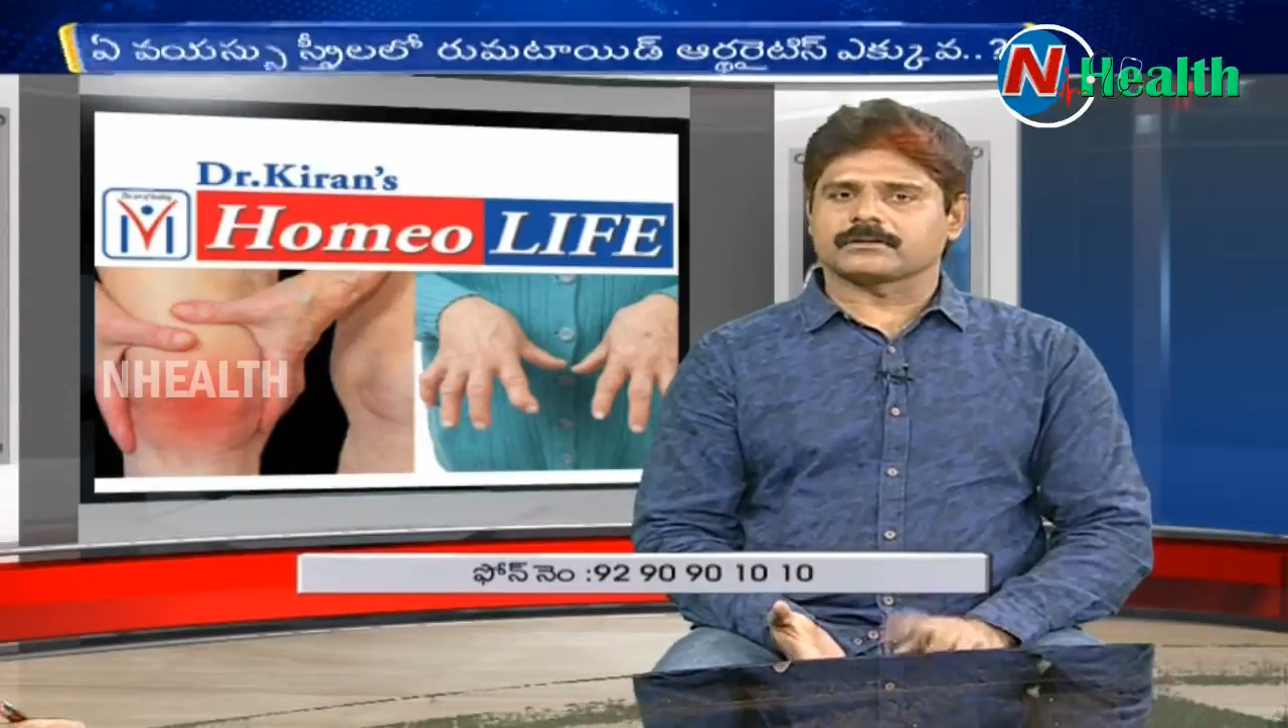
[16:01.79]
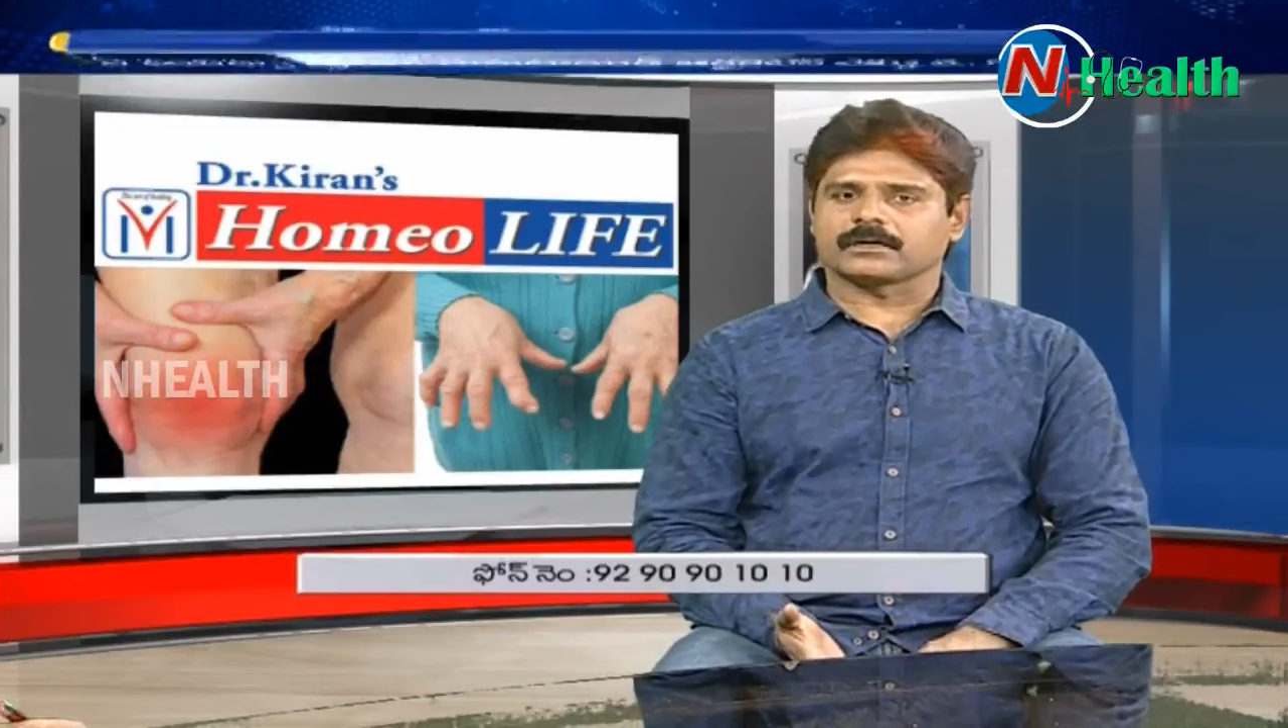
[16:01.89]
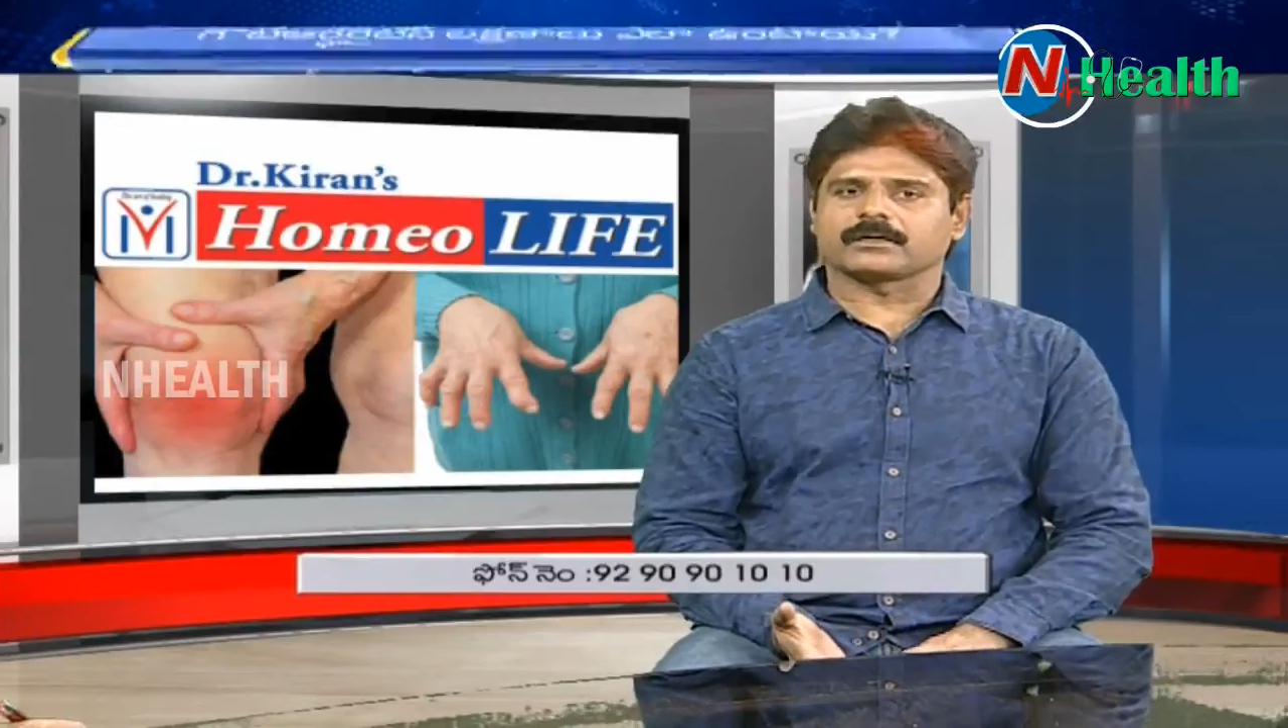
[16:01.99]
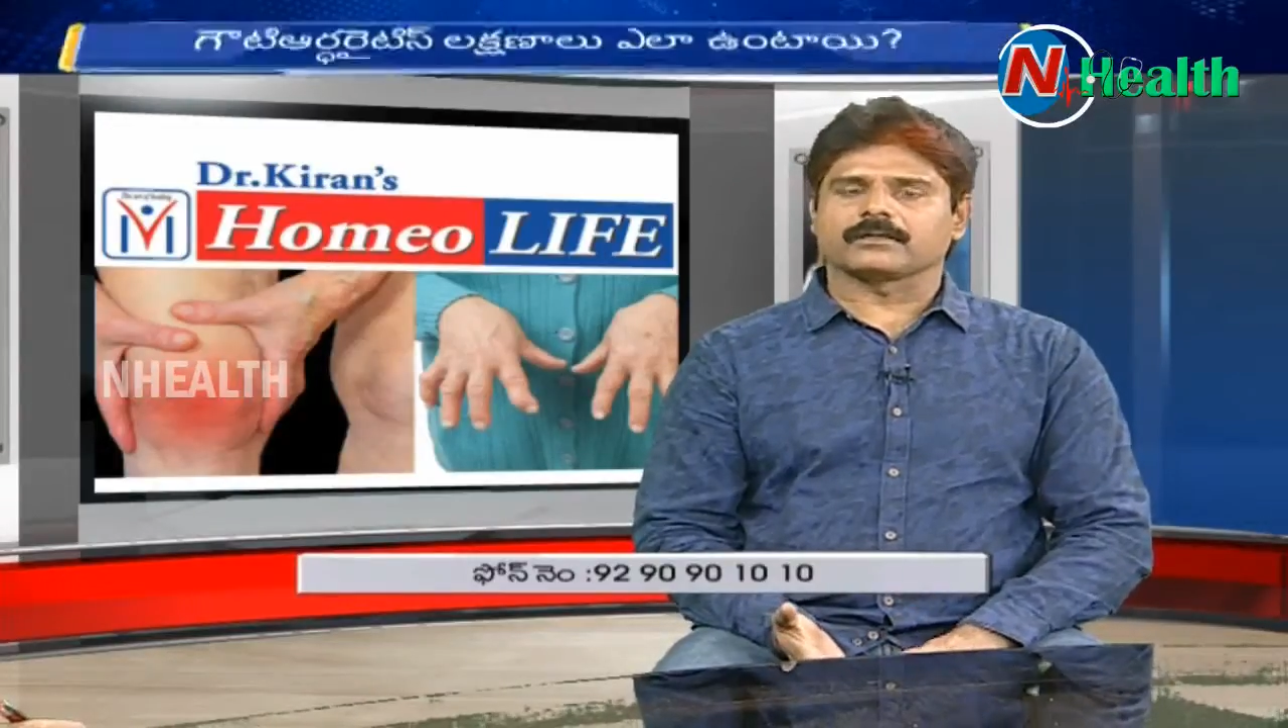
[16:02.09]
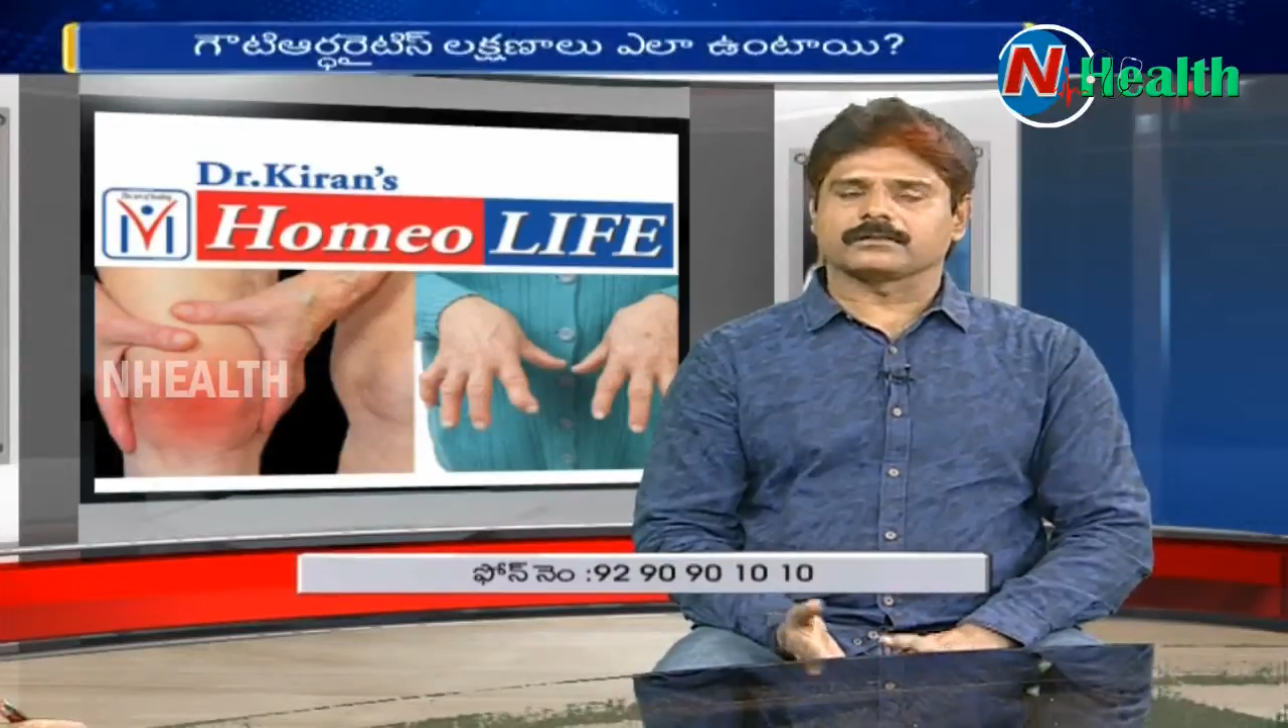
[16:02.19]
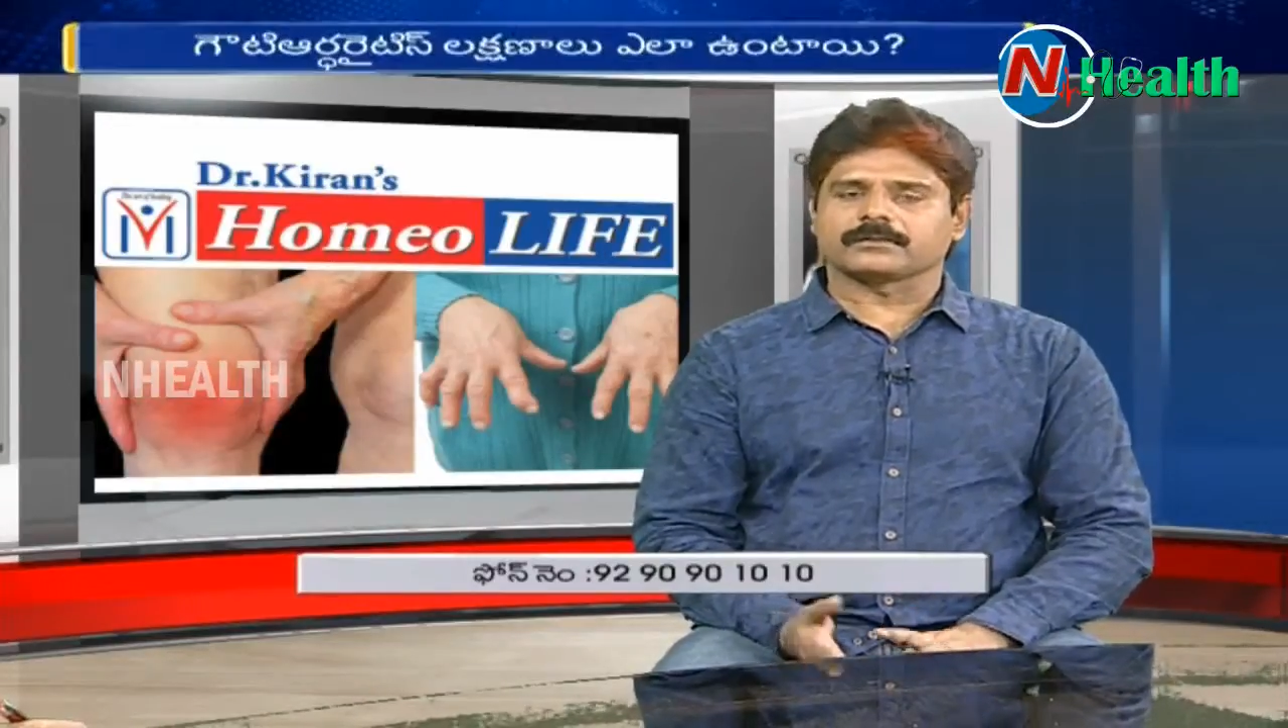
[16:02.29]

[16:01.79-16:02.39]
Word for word: కార్టిలేజ్